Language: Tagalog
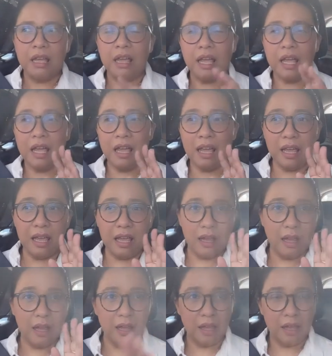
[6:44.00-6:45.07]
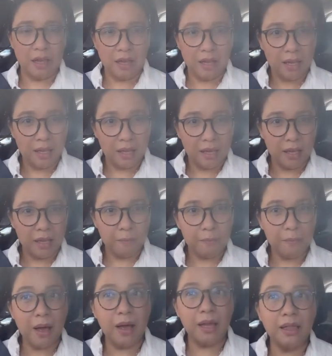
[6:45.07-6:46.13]
eh
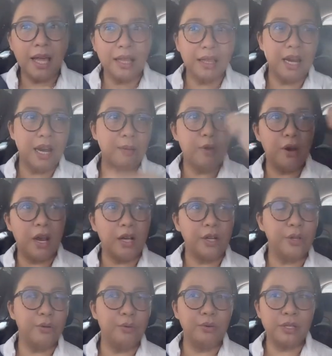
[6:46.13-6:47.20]
madadala mo lang yung